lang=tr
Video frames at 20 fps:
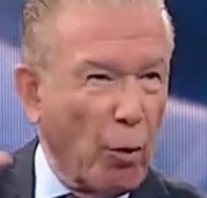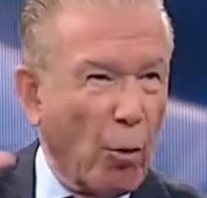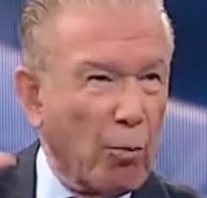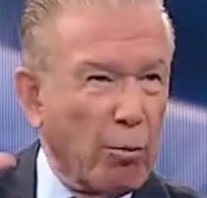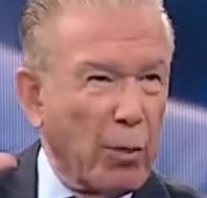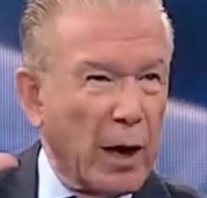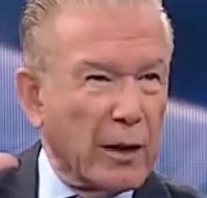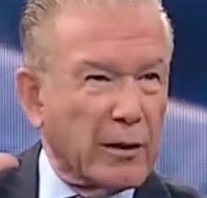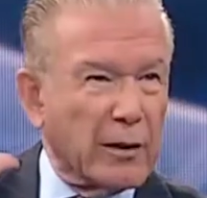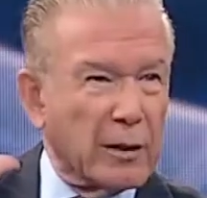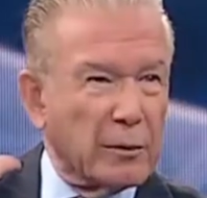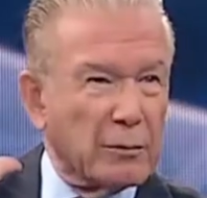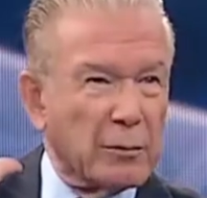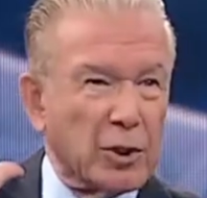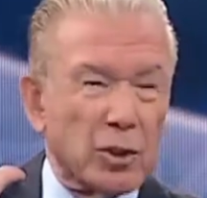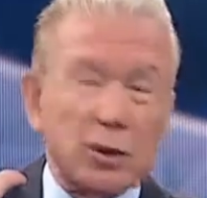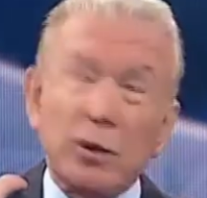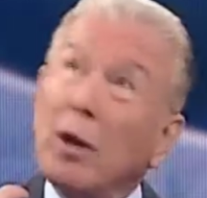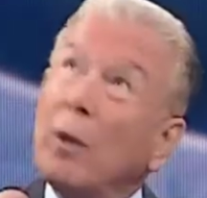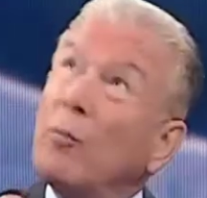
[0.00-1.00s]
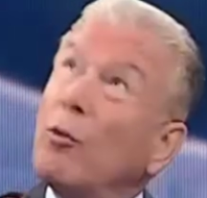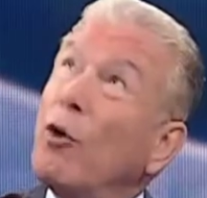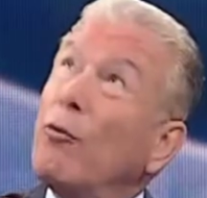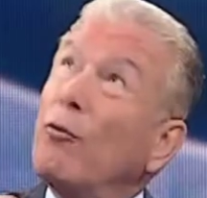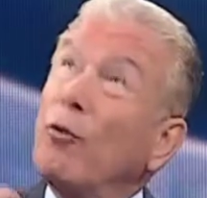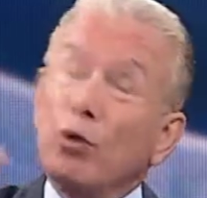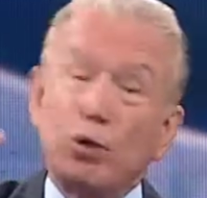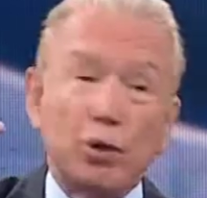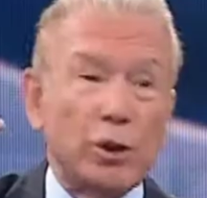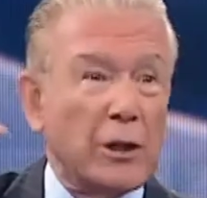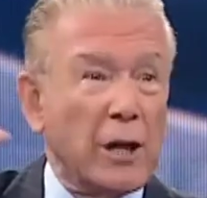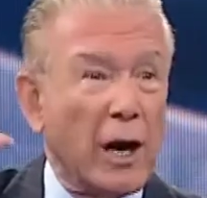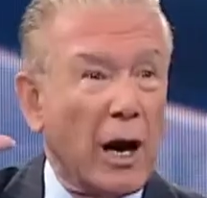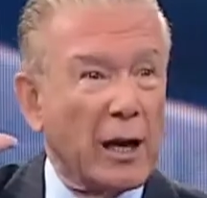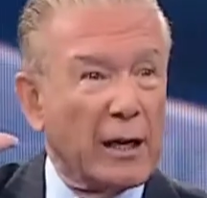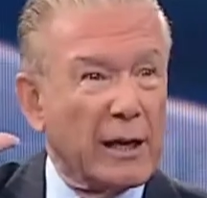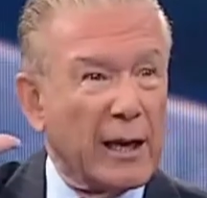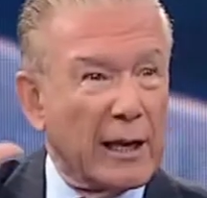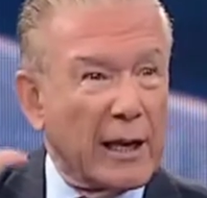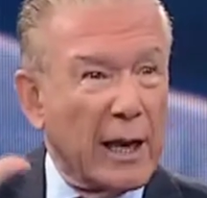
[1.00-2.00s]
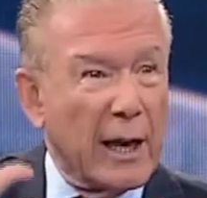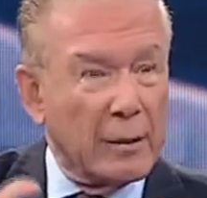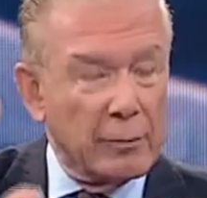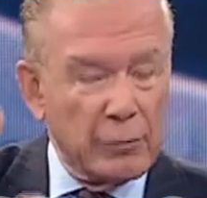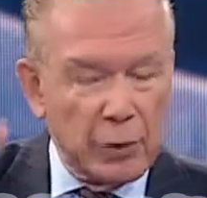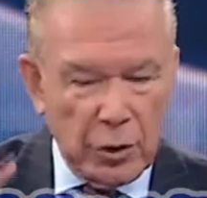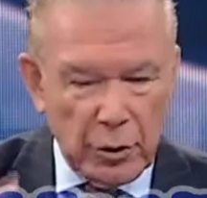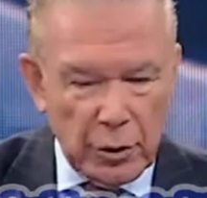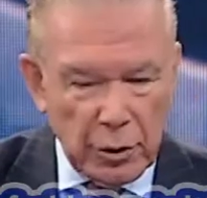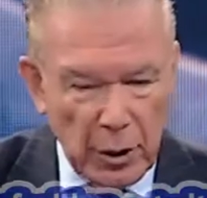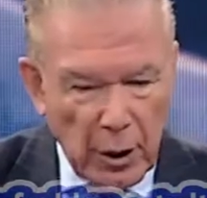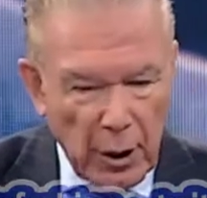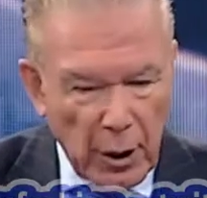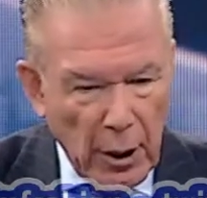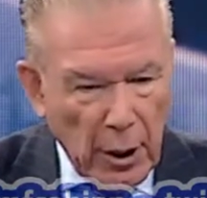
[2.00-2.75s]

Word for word: bomba atılmış ve fosil haline gelmiş.